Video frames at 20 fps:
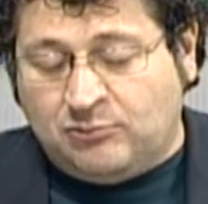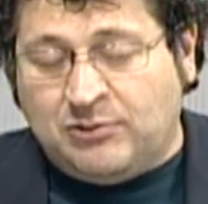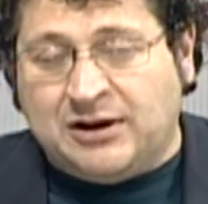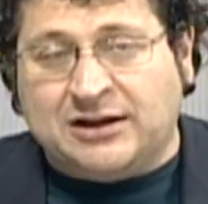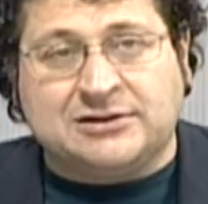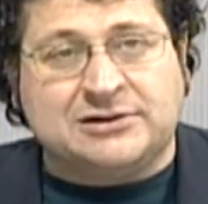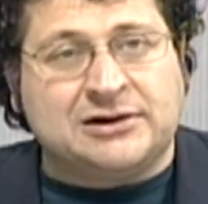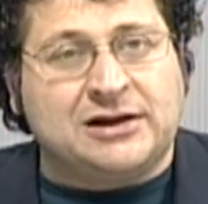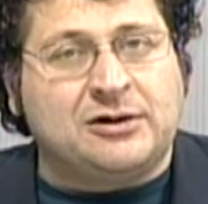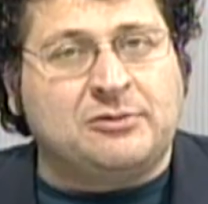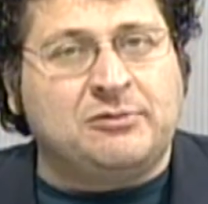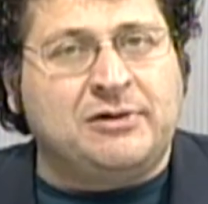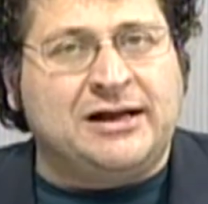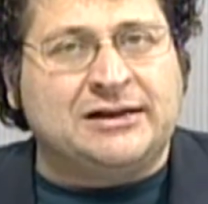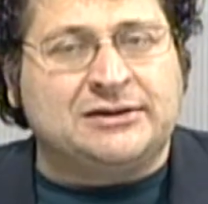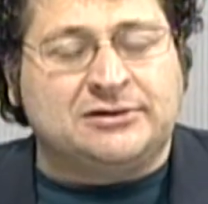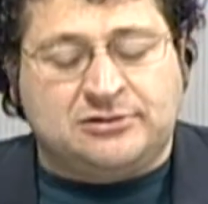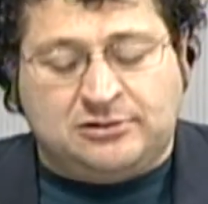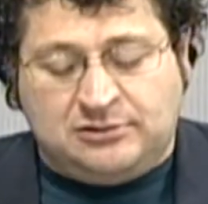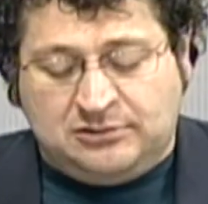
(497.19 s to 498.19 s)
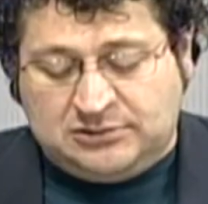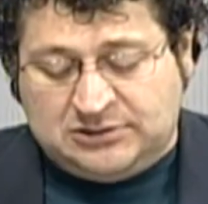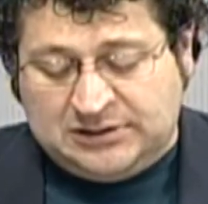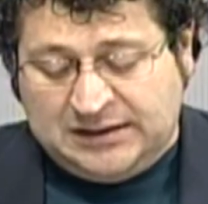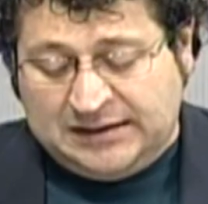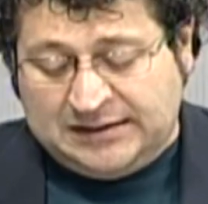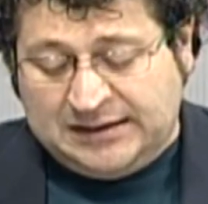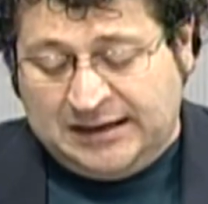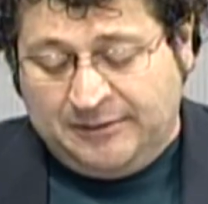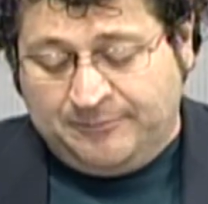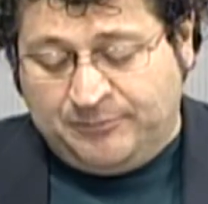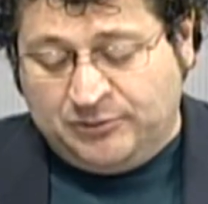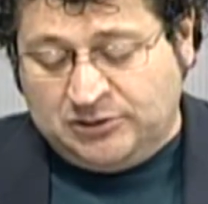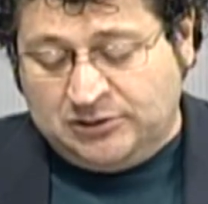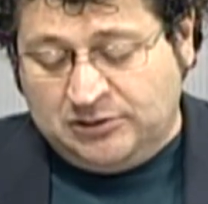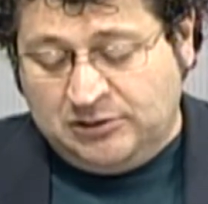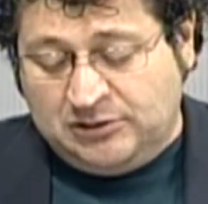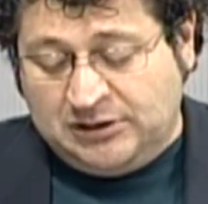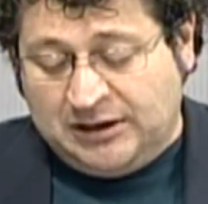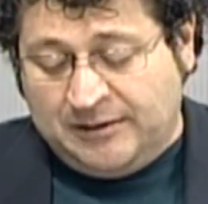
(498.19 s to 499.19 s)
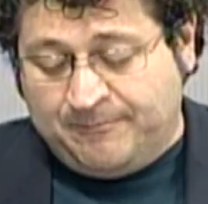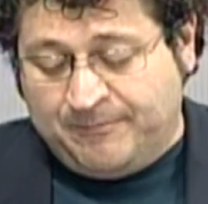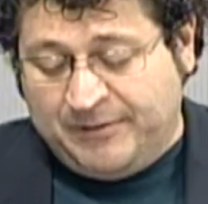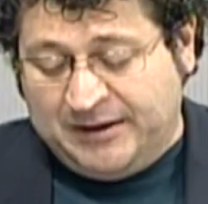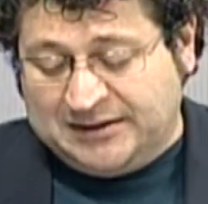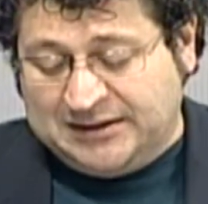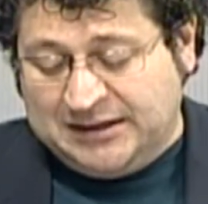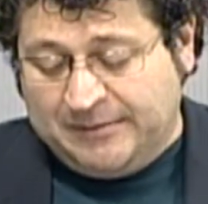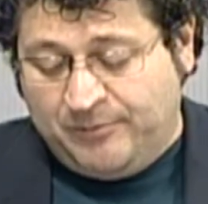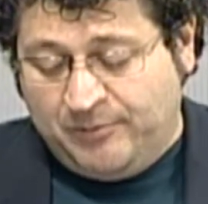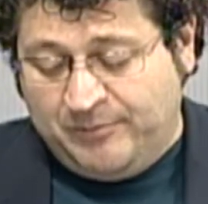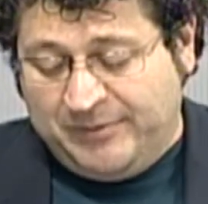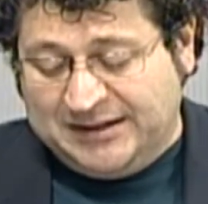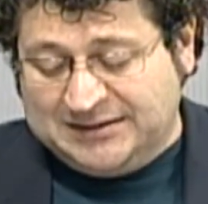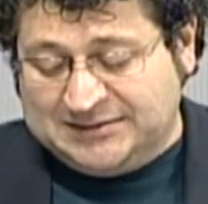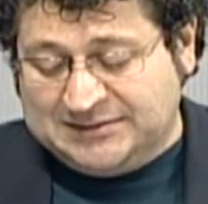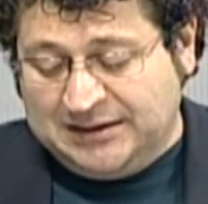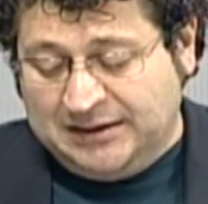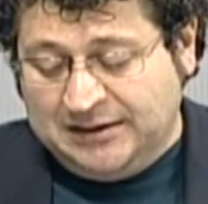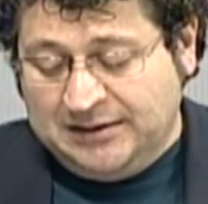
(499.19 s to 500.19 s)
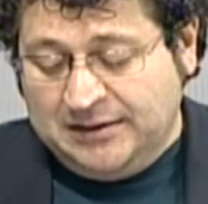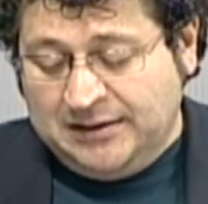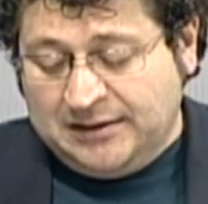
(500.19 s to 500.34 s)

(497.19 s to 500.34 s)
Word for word: 4-4 tra Real Podgora e Penta Pomezia